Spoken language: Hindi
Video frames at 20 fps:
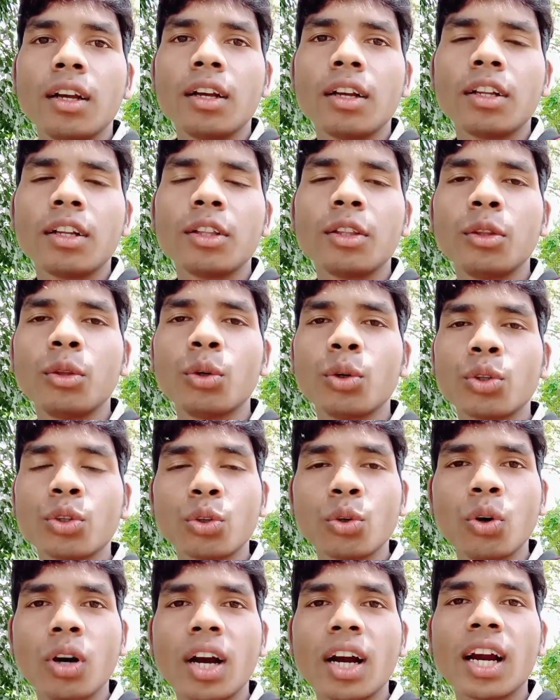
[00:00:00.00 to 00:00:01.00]
दोस्तों
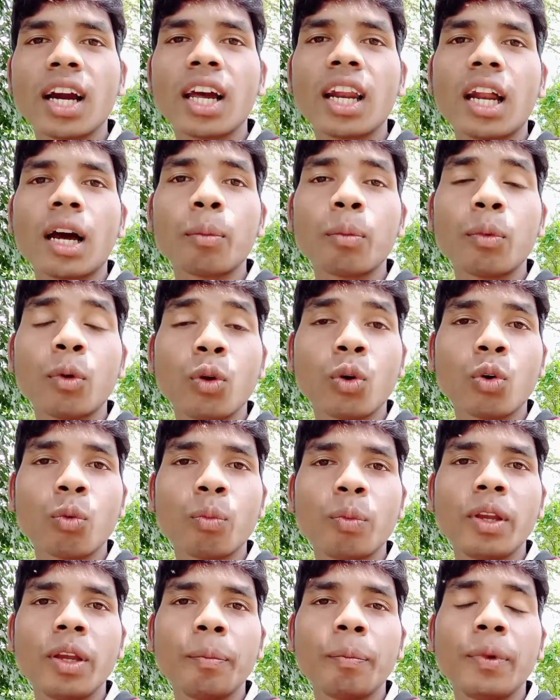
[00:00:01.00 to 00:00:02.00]
अगर आप लोग भी
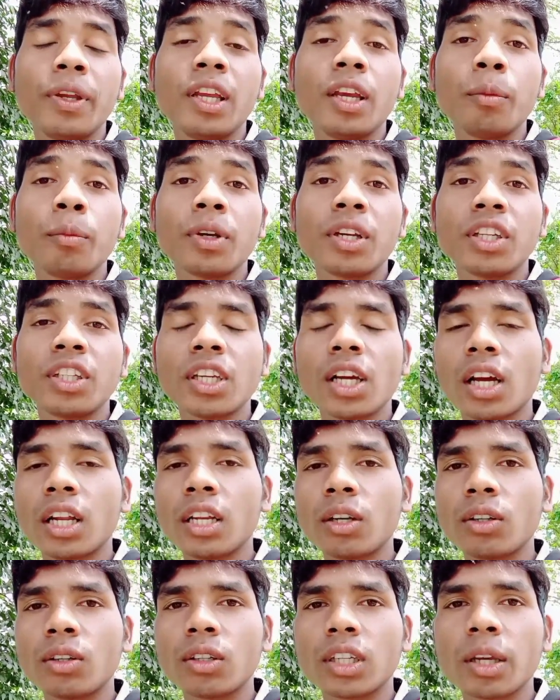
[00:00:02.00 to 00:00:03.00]
पीएम किसान
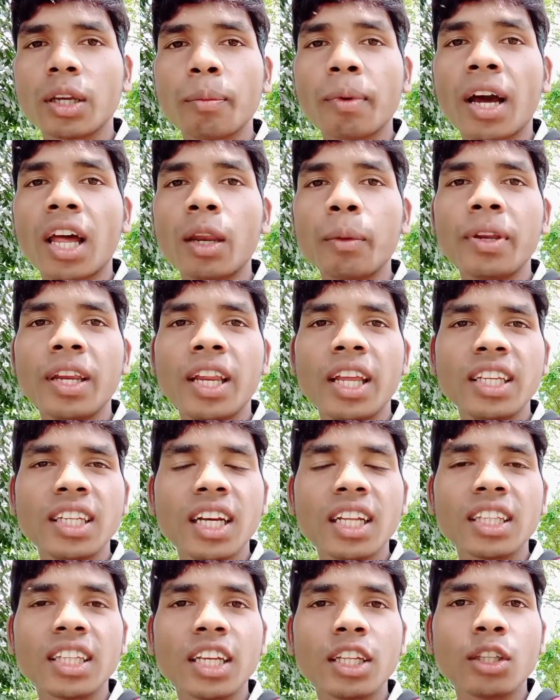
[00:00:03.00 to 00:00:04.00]
के बारे में नहीं जानते
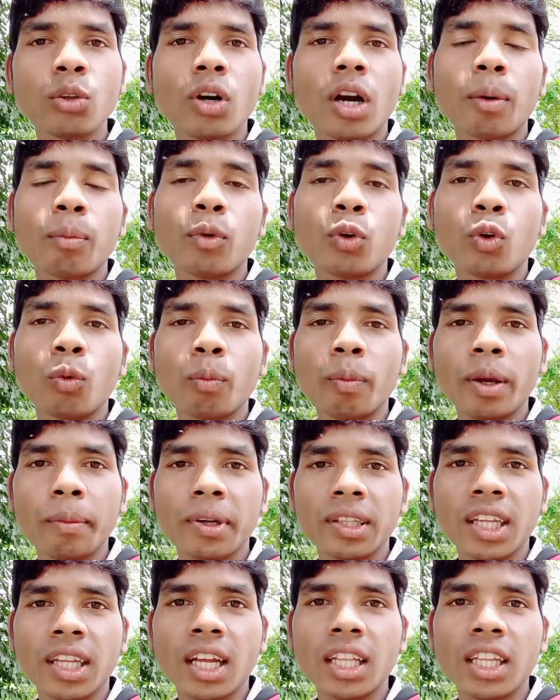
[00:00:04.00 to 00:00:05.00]
हैं तो आप लोग मैं बता
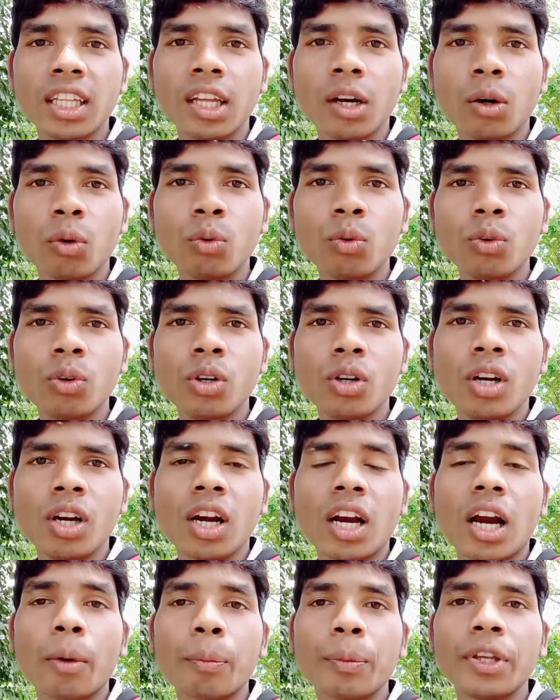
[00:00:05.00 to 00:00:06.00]
देता हूँ
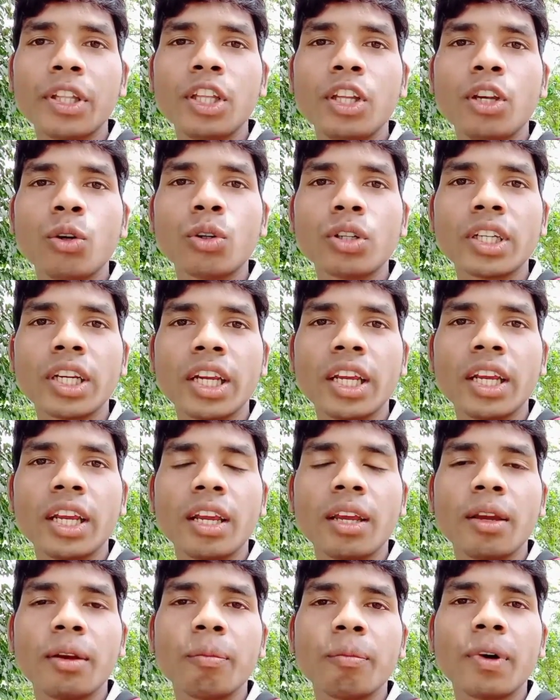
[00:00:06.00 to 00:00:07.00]
काफ़ी दिनों से
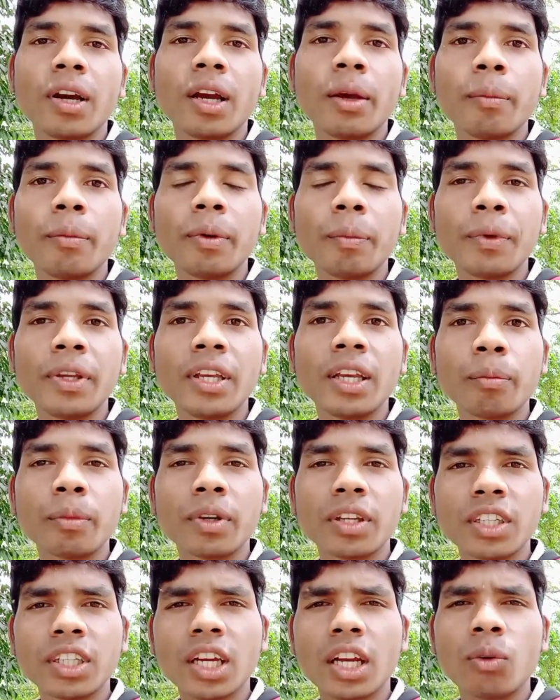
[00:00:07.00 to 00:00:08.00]
मैं भी पीएम
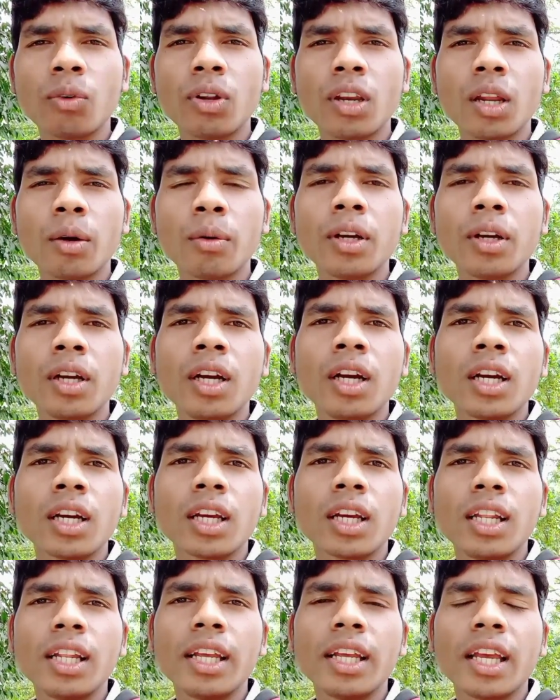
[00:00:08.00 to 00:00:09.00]
किसान वाला के
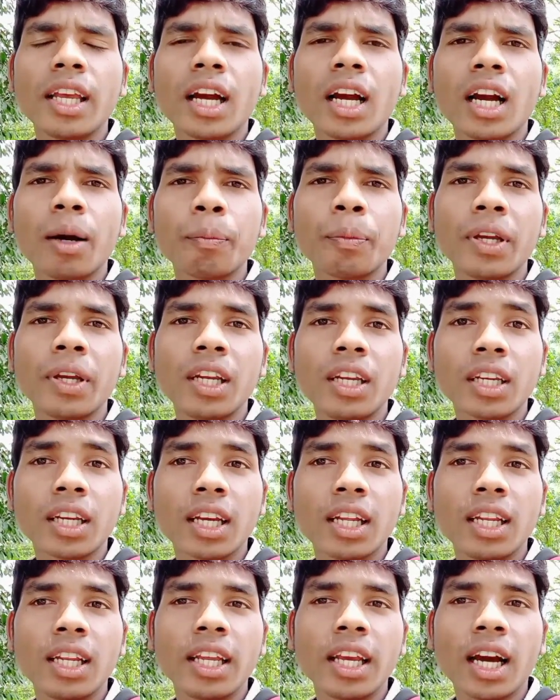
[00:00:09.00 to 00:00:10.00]
लिए यहाँ फील्ड के
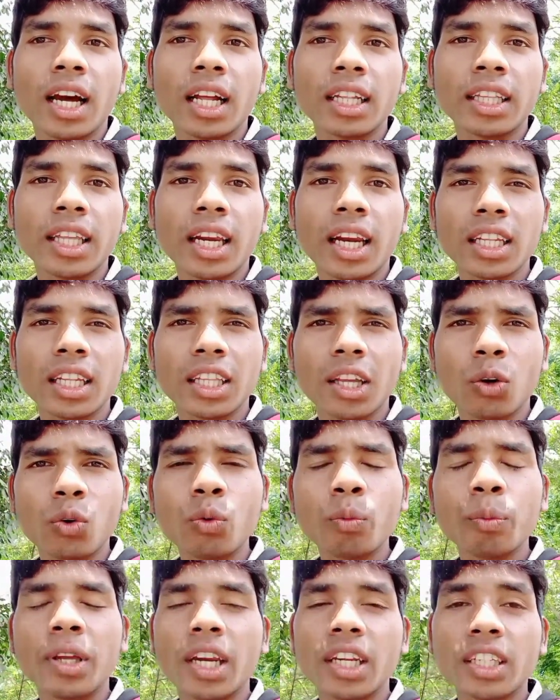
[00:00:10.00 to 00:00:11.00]
लिए आते रहता हूँ
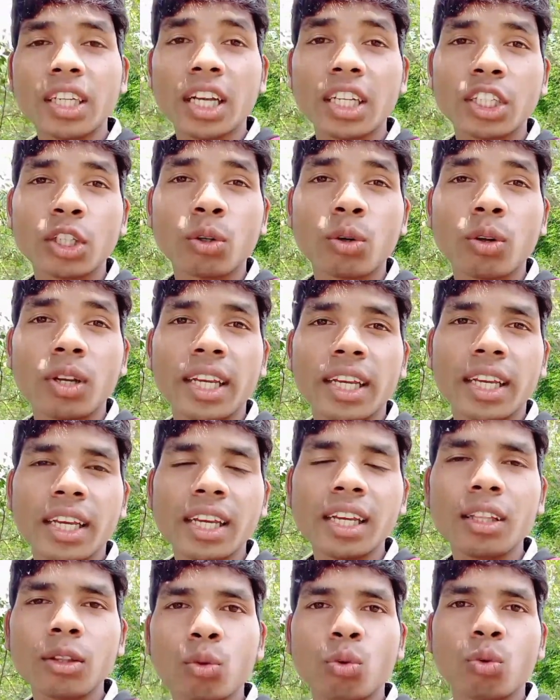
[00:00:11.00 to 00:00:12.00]
मेरे चाची को लेके
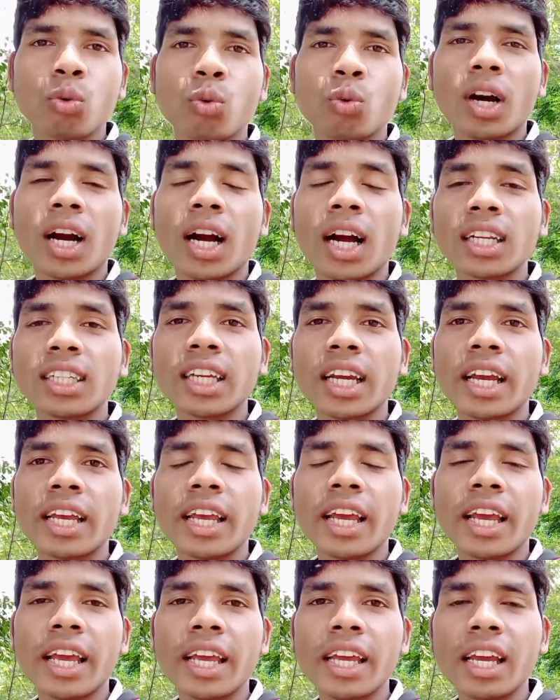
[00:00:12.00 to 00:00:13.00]
तो आज आए
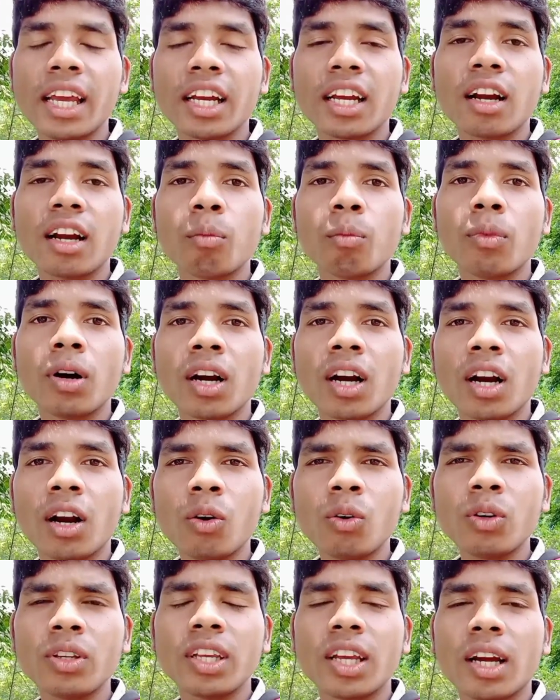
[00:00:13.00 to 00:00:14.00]
हैं एकम्बा गांव
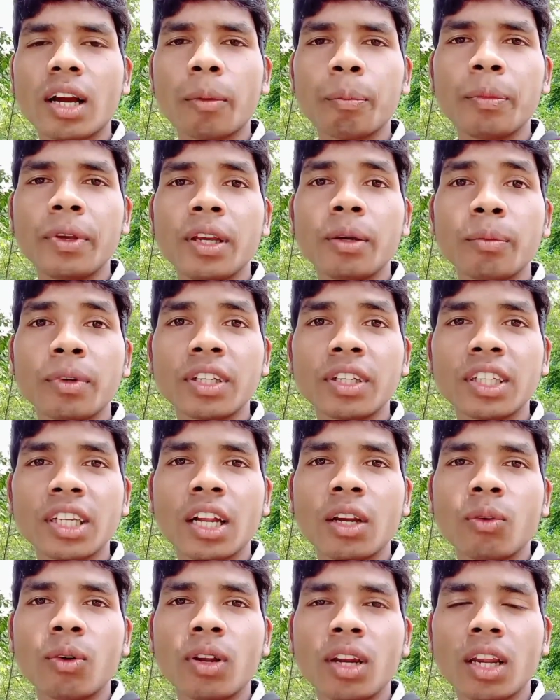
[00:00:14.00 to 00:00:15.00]
यहाँ पीएम किसान
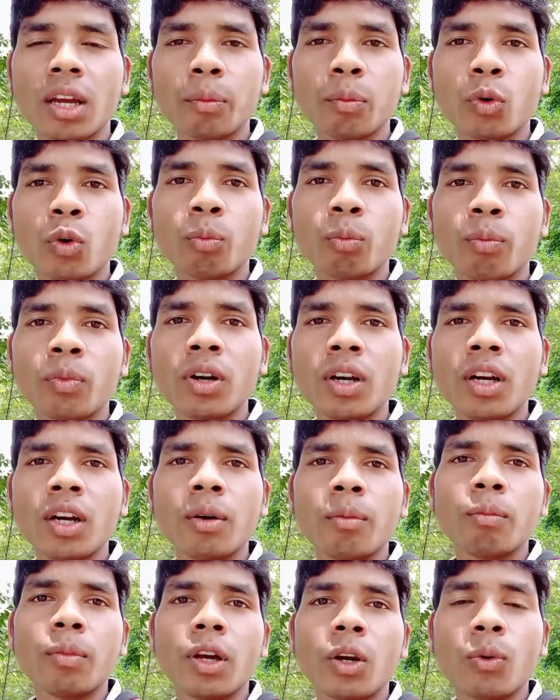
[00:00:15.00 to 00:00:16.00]
वाला फॉर्म
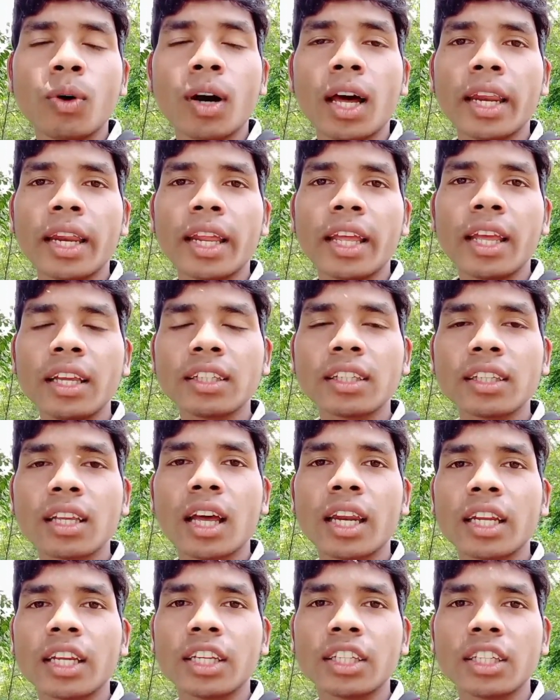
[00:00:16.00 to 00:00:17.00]
भरवा रहे हैं सारे
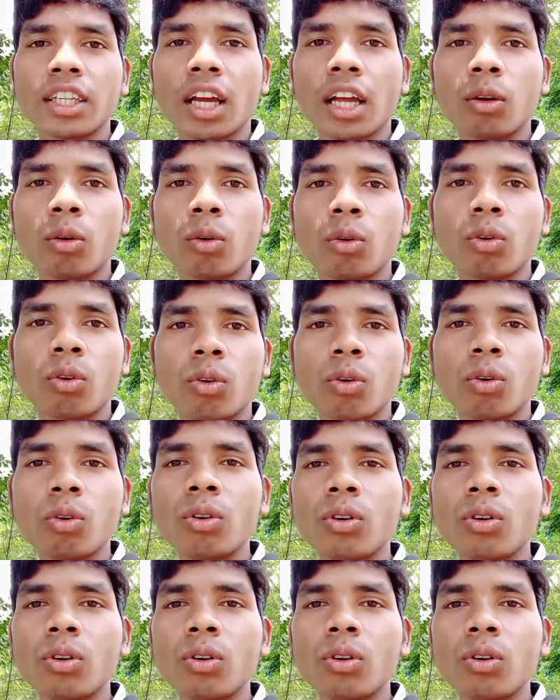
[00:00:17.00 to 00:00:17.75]
किसान लोगों को